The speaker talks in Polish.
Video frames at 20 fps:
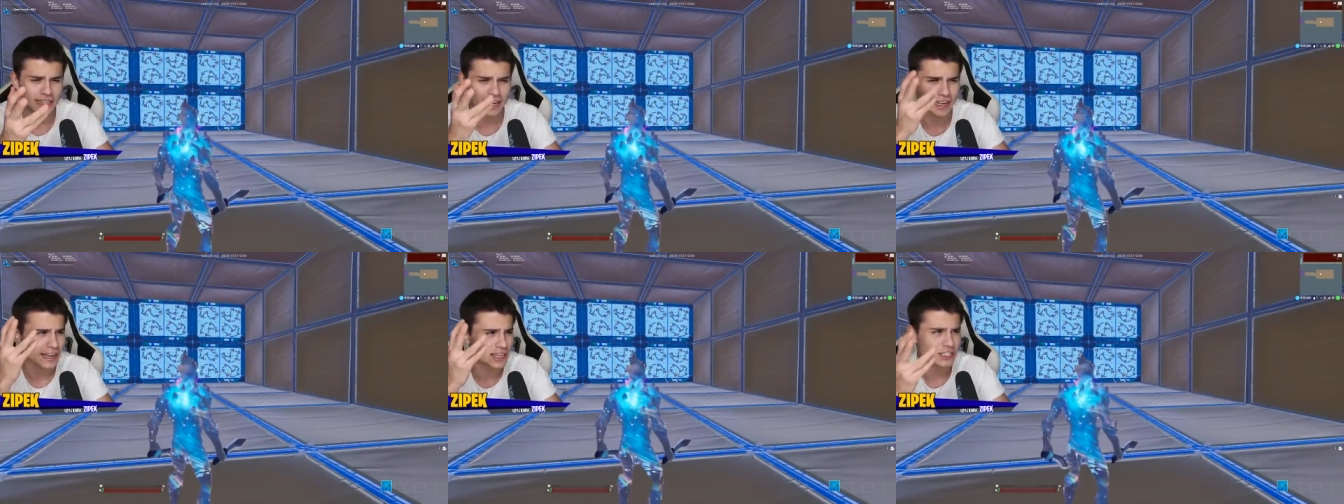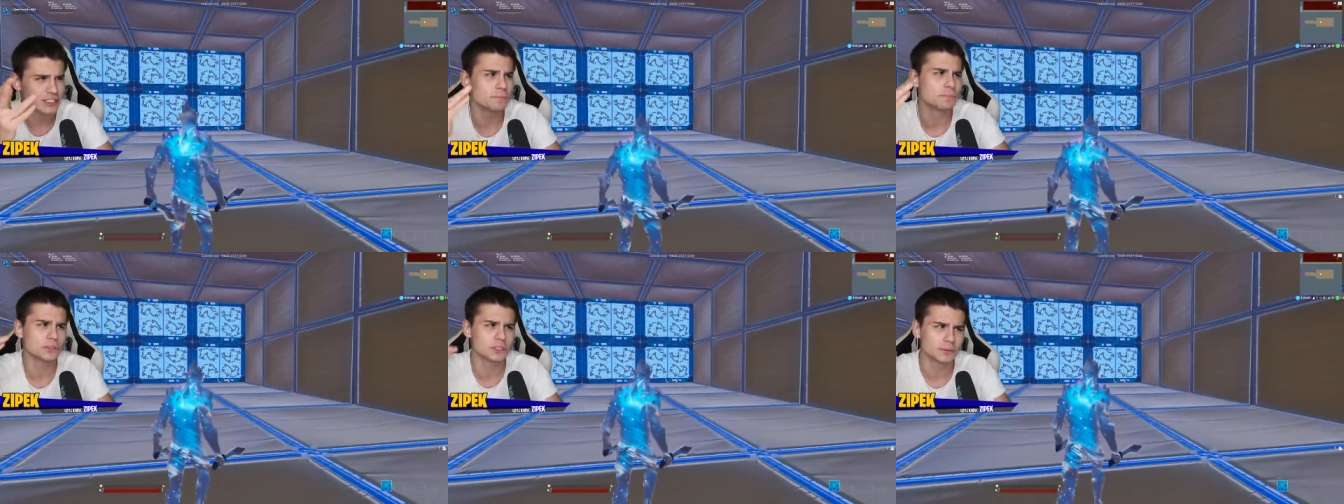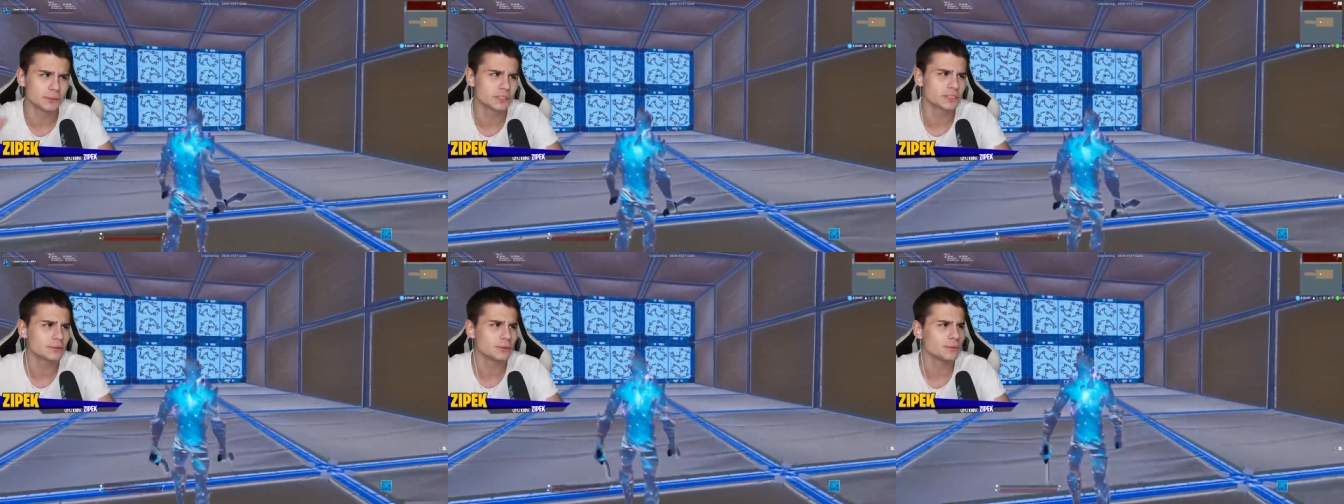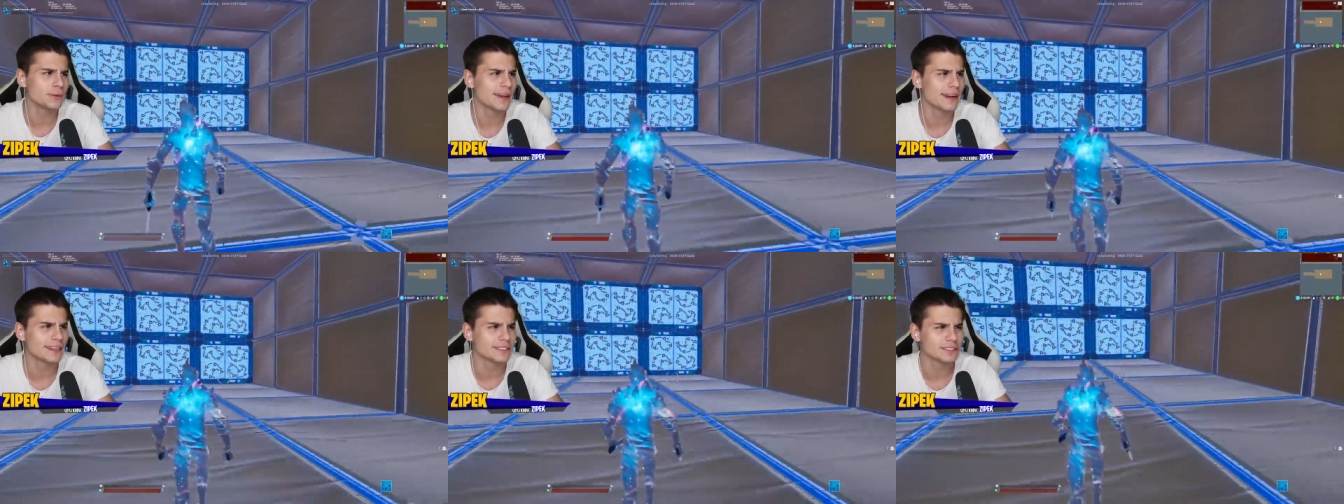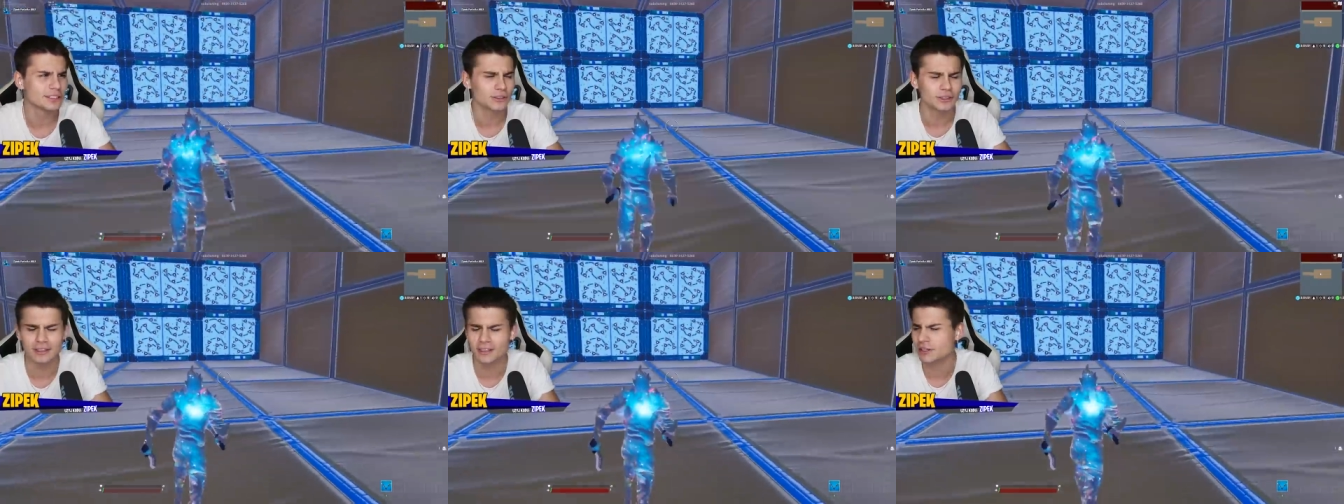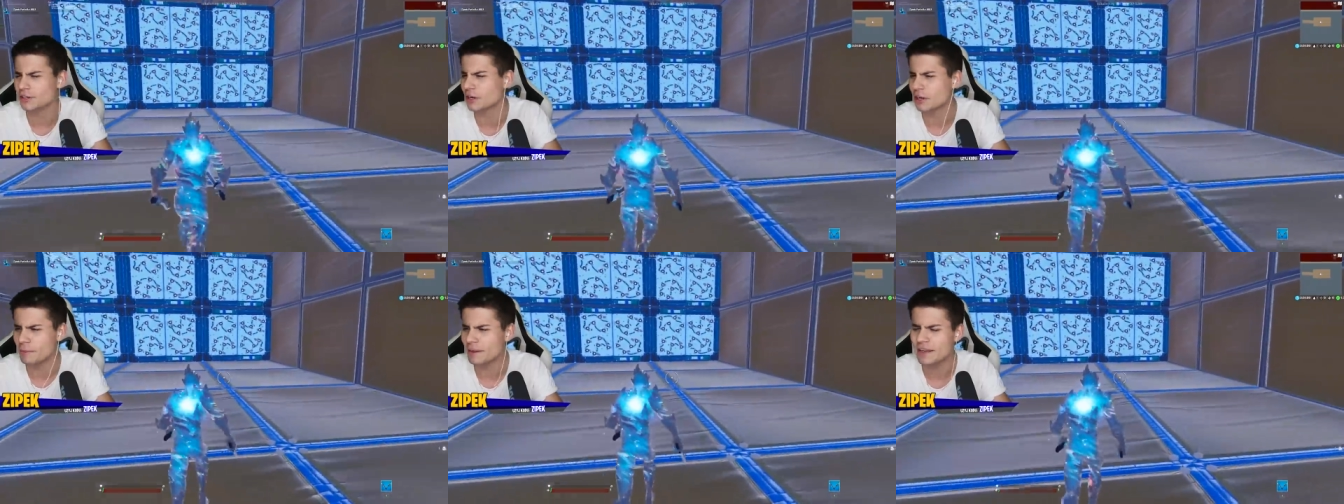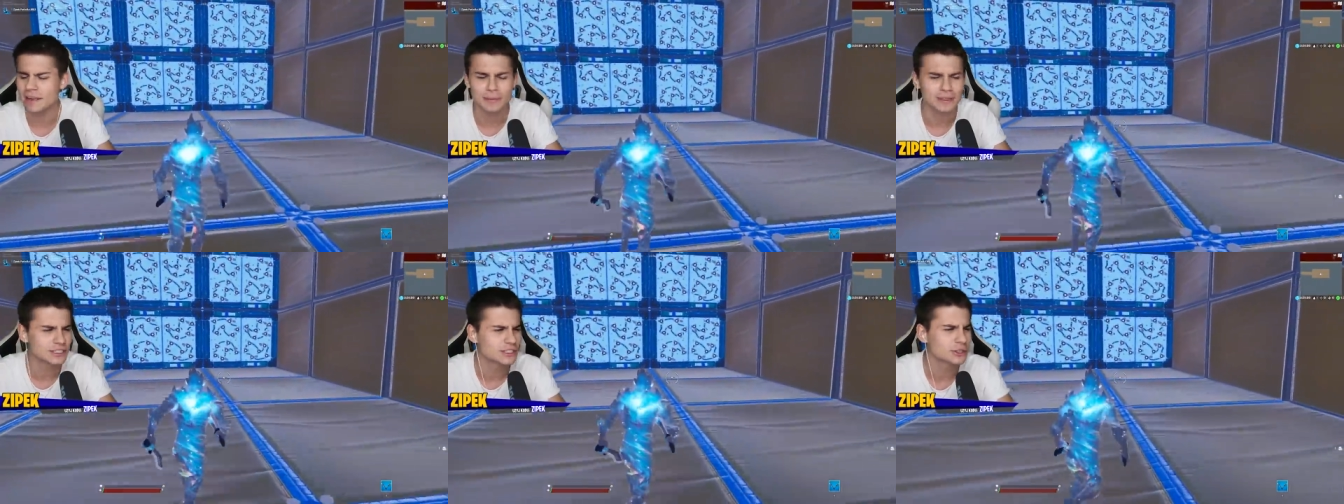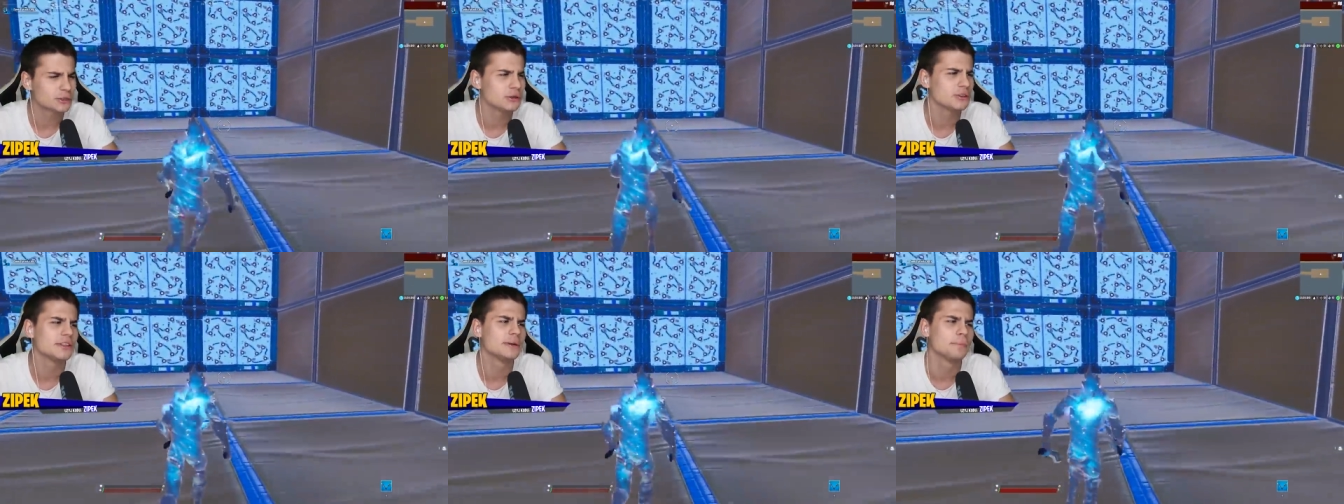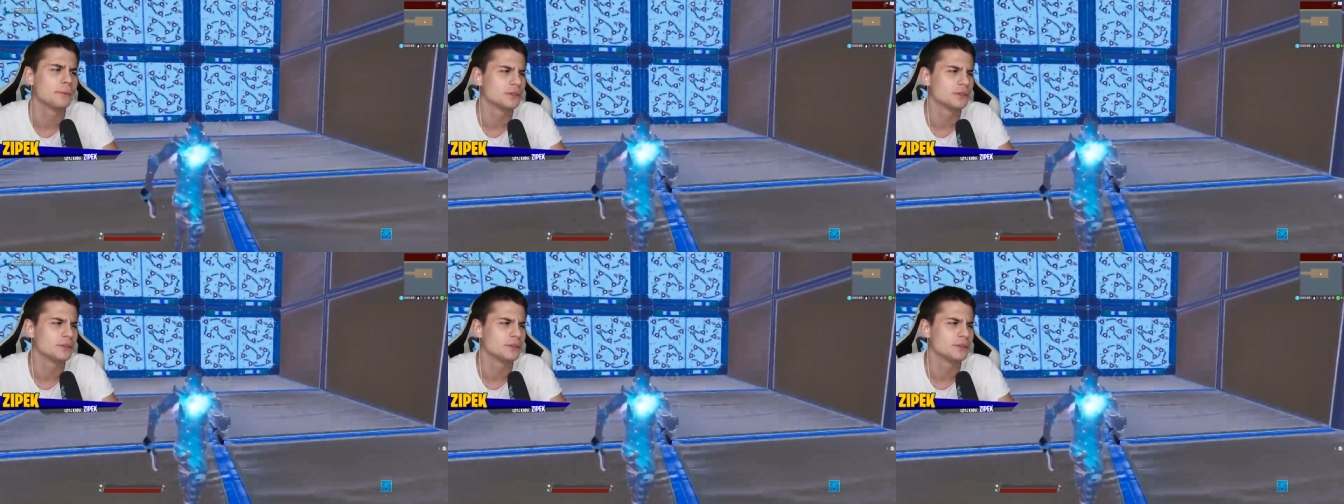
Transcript: Na każdym poziomie, żeby umierać. No to, to chyba nie będzie trudny